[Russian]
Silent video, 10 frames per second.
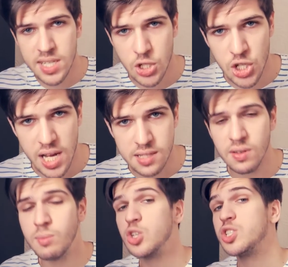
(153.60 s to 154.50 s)
сейчас
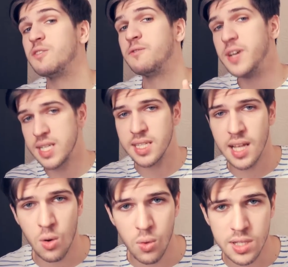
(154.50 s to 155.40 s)
вы можете выйти
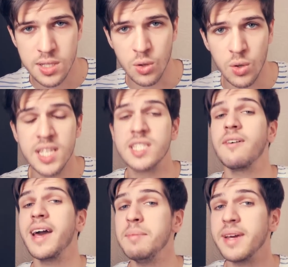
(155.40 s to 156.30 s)
на улицу и
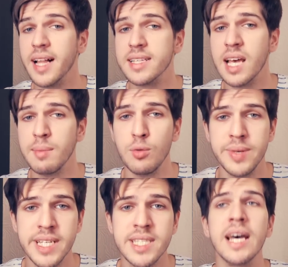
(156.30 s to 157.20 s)
своими глазами
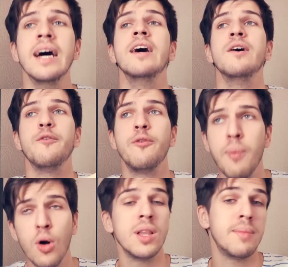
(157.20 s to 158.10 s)
убедиться, в
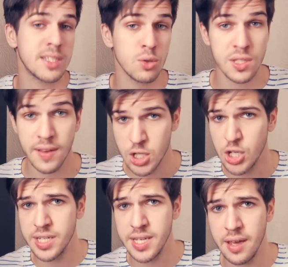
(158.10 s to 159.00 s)
полном отсутствии
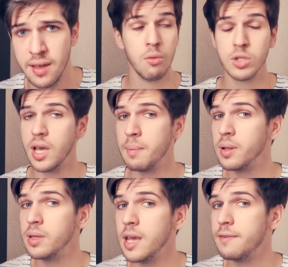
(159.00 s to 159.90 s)
очередей. А вот
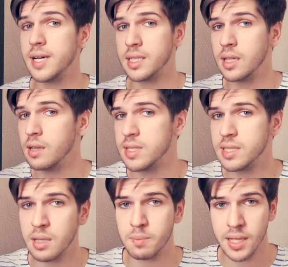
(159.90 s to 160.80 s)
Apple нефиг откладывать
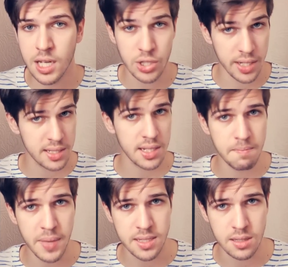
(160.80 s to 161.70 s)
старт продаж на несколько
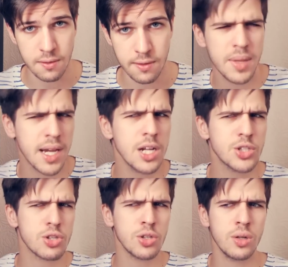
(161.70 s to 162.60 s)
месяцев. Мне
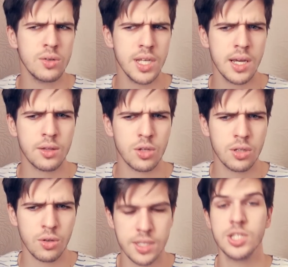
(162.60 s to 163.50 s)
кажется, что на людей,
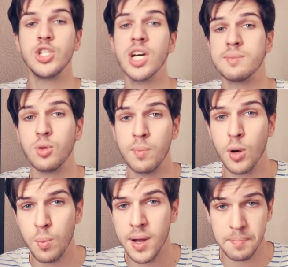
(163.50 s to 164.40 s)
которые только сейчас будут
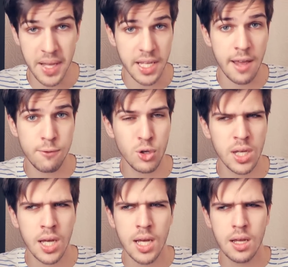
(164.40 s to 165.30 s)
покупать пятые
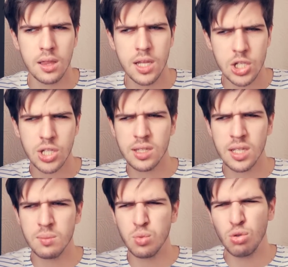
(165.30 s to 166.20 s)
айфоны, даже
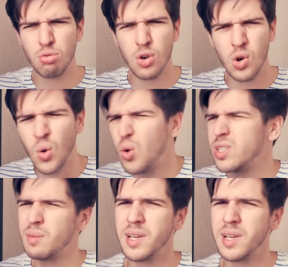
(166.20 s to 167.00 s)
как-то будут косо